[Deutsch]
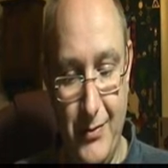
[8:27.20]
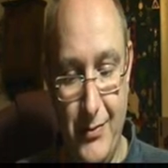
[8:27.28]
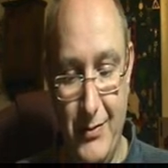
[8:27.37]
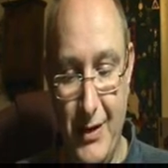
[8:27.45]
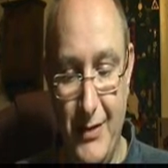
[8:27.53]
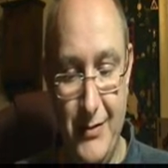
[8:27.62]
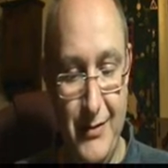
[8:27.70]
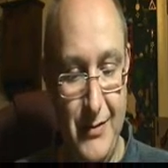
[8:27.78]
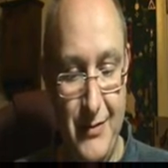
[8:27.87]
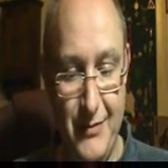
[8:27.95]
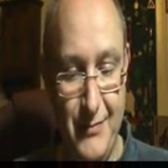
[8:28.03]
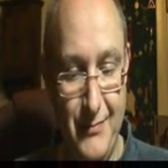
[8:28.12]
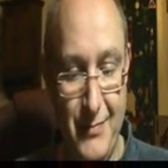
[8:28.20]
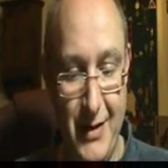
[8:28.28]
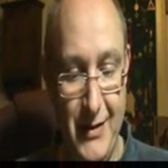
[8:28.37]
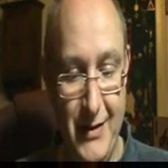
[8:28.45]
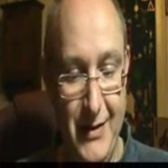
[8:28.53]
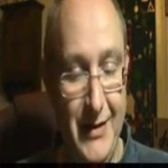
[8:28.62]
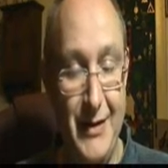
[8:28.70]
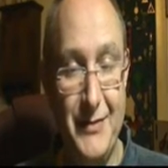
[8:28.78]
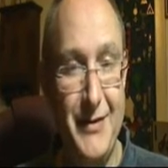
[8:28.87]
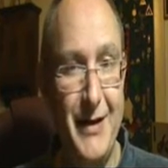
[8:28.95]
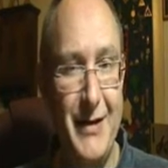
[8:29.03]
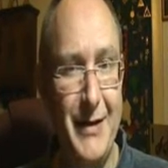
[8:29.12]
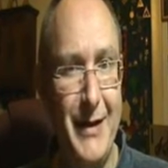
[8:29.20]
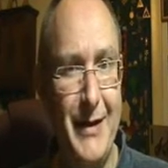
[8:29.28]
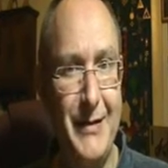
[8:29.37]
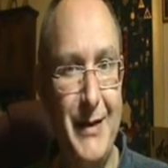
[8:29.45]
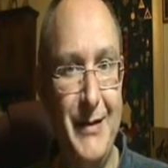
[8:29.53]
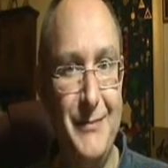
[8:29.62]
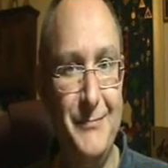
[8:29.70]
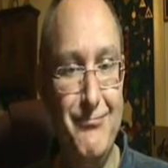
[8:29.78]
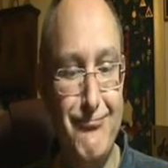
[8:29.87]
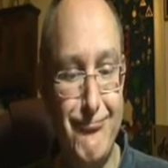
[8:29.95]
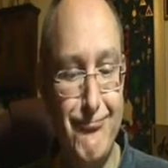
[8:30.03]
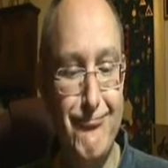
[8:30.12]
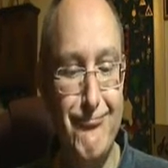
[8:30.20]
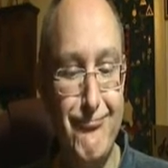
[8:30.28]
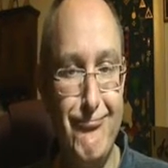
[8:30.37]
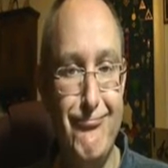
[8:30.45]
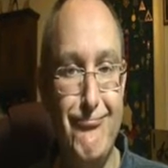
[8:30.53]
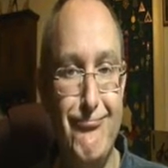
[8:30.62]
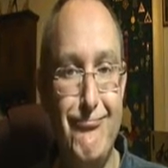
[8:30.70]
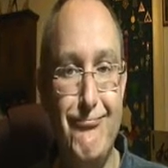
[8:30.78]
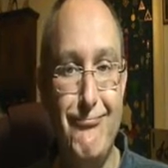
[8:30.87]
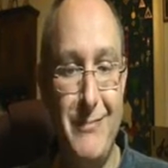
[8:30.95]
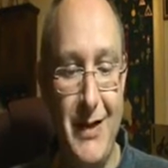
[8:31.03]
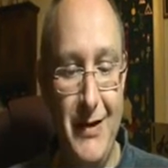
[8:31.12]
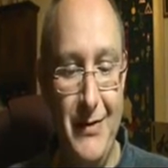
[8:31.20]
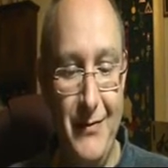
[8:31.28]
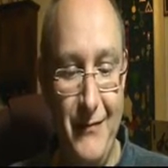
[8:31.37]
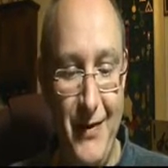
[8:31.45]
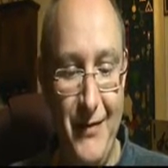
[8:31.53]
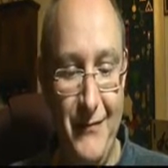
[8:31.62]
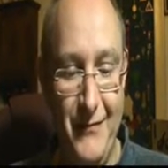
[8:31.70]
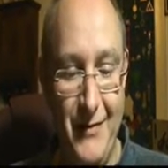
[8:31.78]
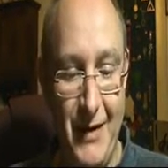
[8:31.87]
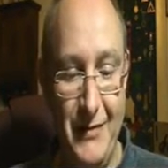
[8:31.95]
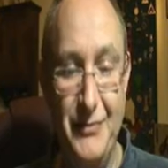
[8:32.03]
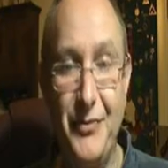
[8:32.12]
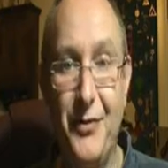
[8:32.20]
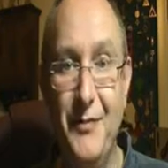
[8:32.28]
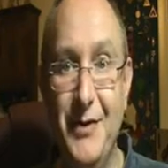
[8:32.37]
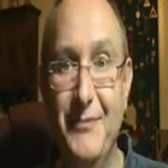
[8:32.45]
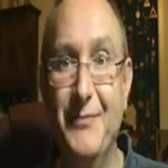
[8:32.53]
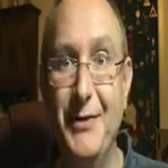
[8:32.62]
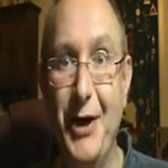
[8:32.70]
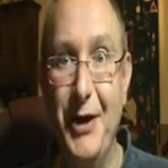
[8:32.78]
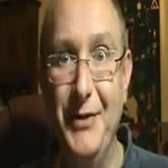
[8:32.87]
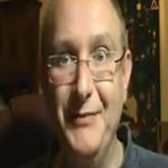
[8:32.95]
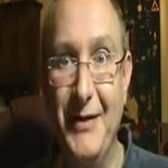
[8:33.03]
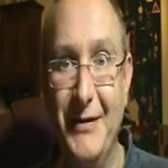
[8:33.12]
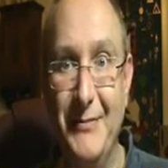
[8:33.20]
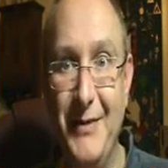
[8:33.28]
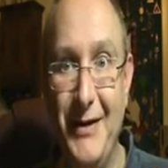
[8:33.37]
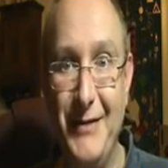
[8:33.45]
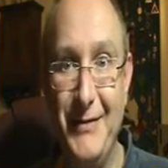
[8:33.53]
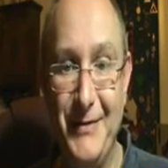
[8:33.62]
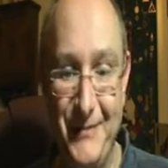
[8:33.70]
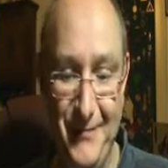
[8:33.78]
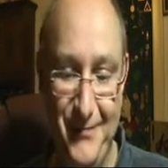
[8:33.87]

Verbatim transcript: sodass man jederzeit erkennen kann, diese Pfeife hat Tommy Teichmann gemacht.